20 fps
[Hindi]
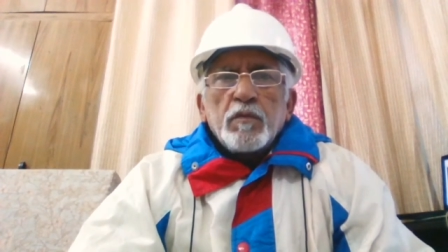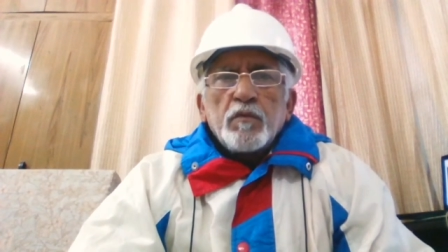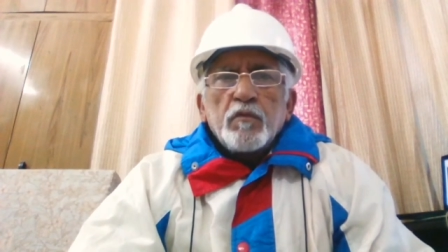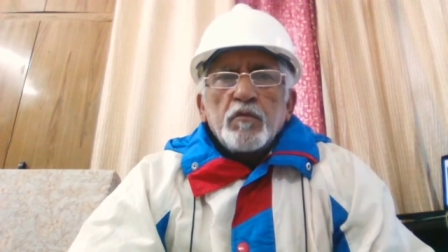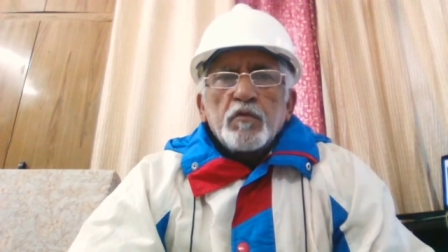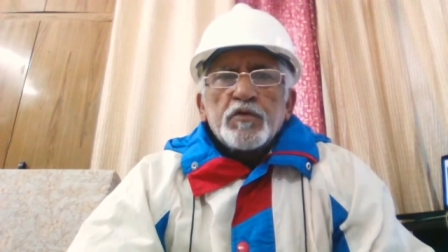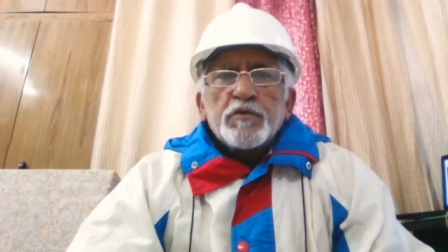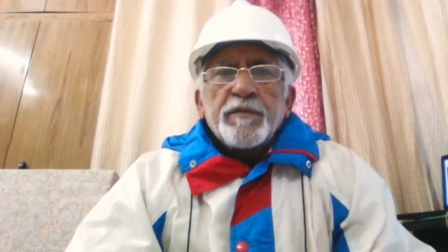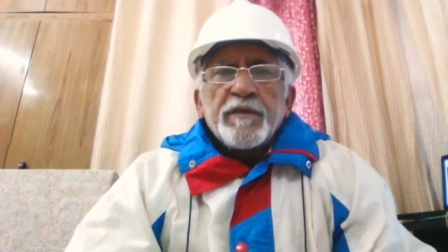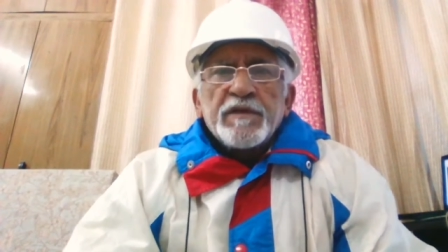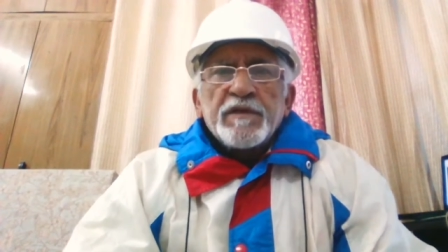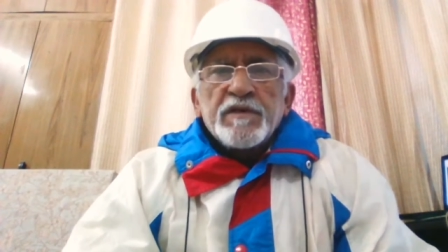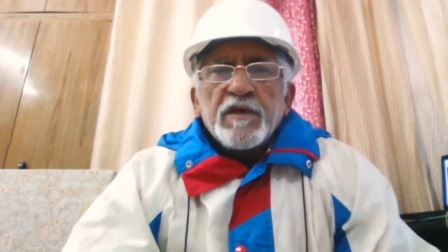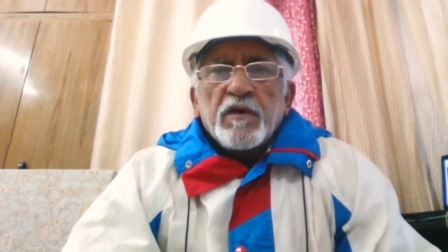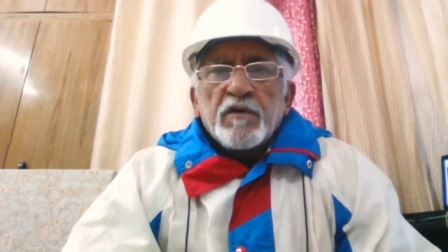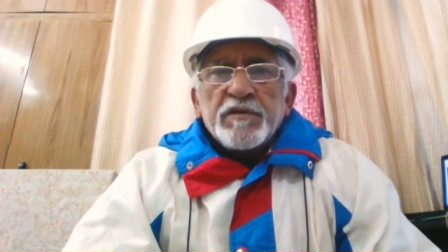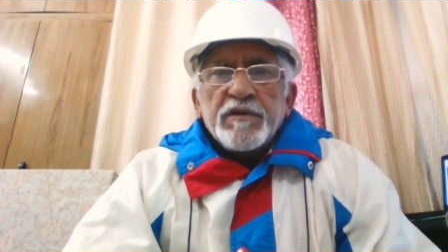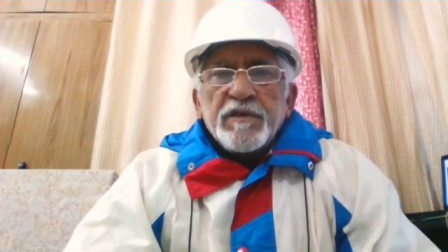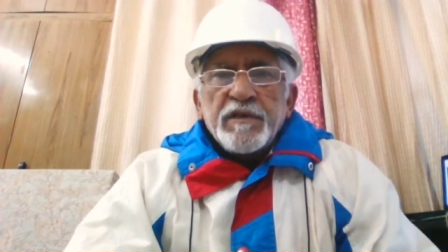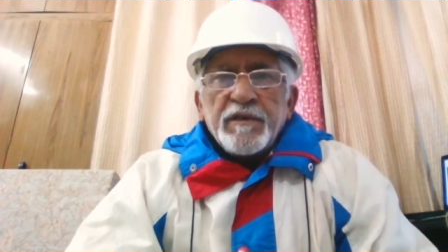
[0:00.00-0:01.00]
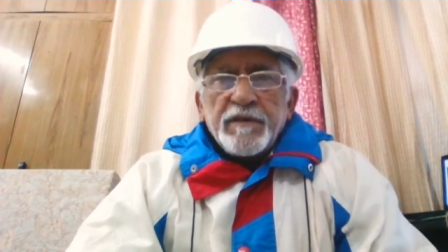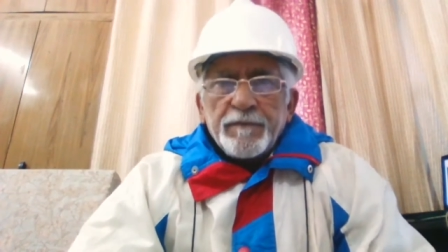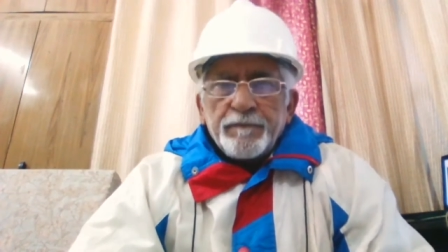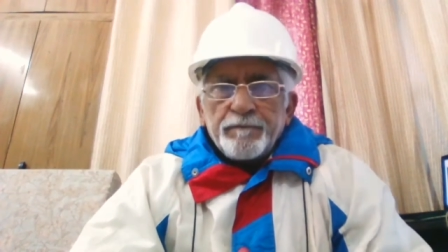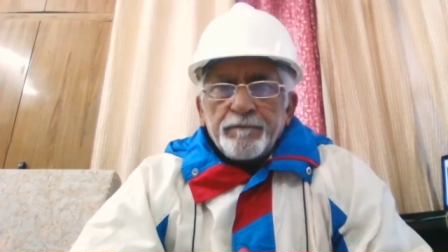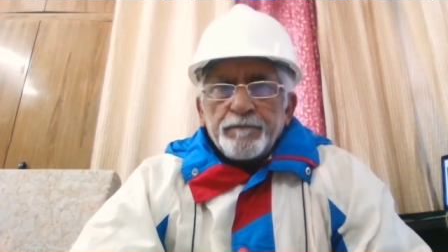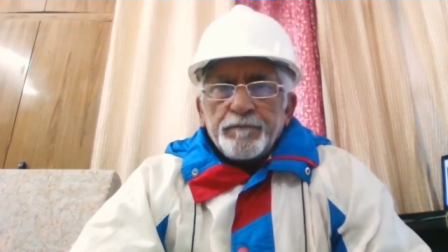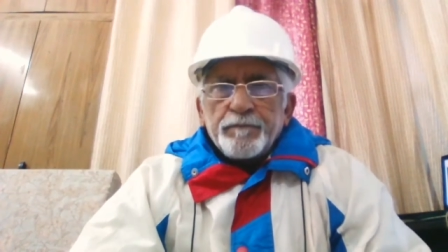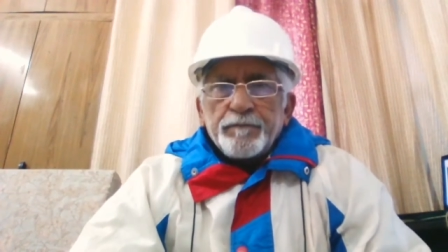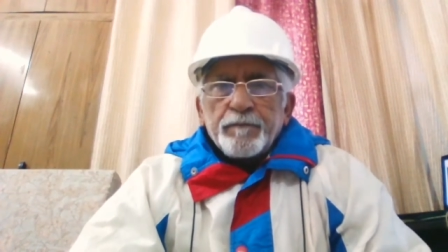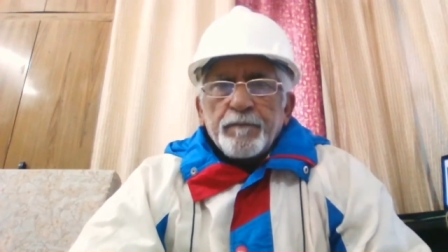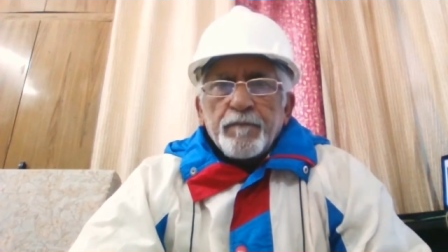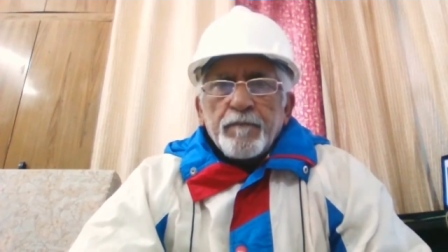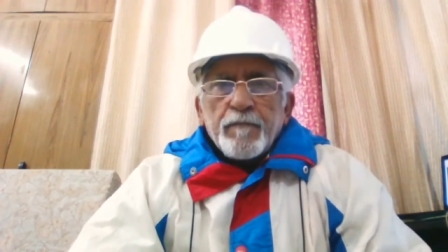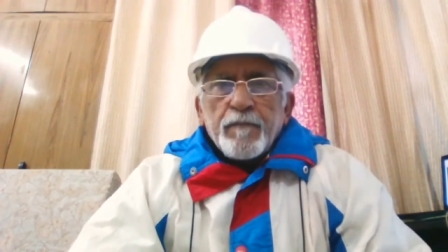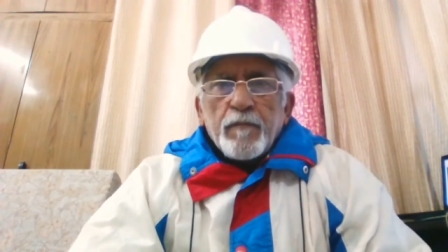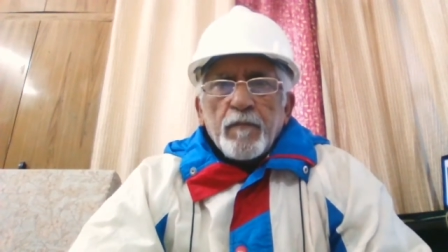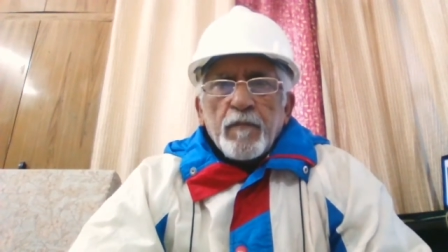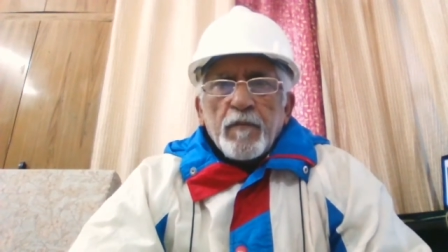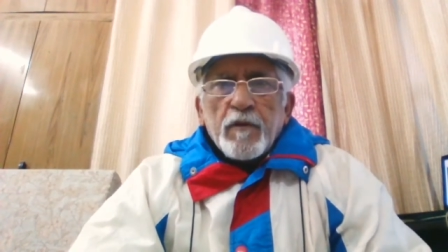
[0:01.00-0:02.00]
उस पे जाओ जी
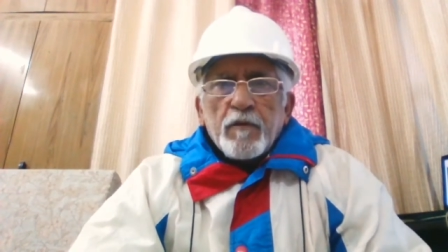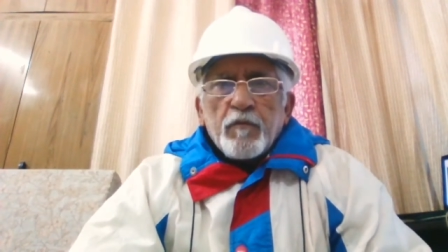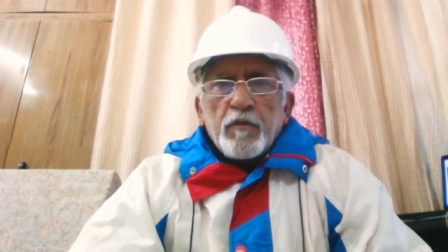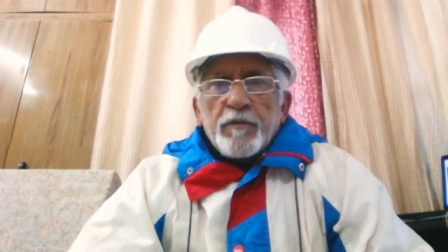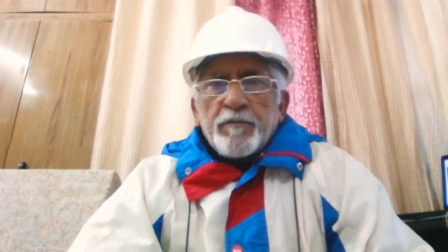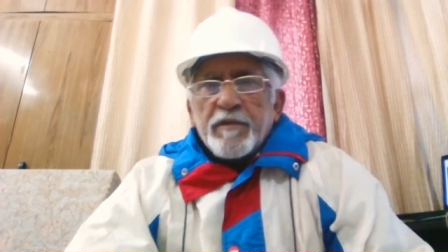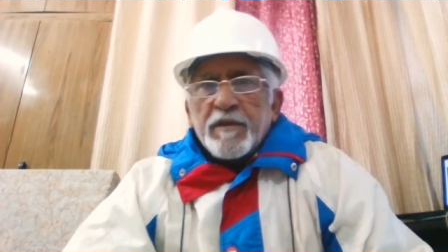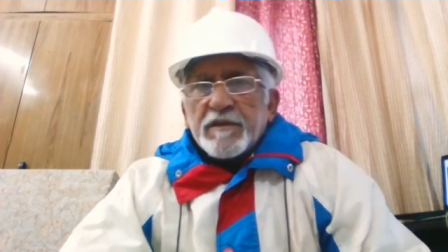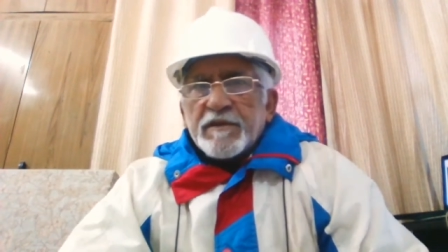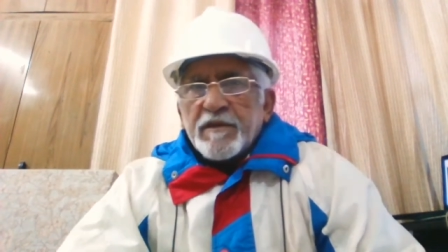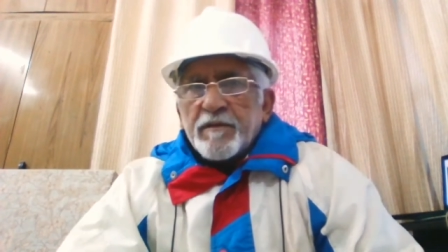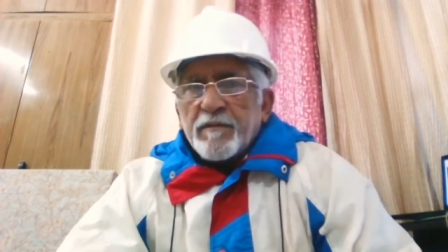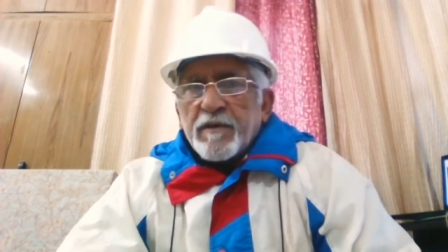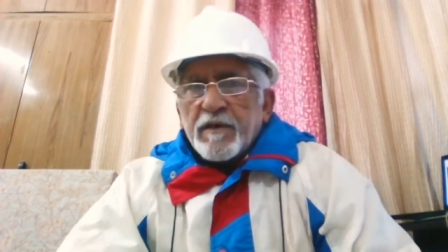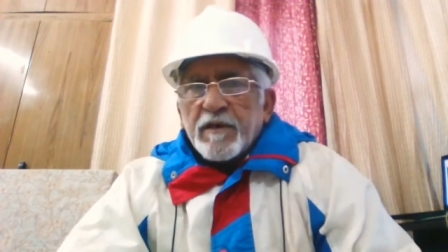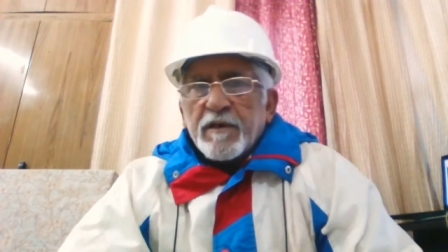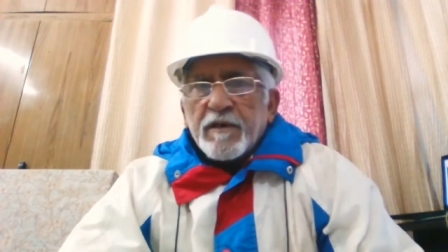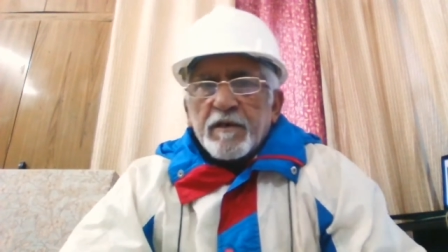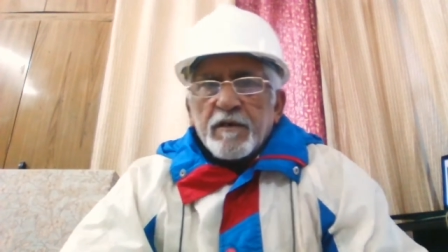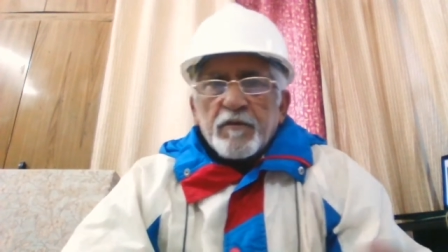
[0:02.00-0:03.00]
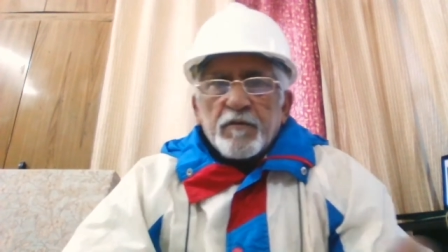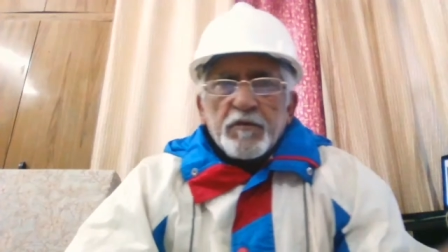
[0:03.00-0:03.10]
कोई पैसे मांगेगा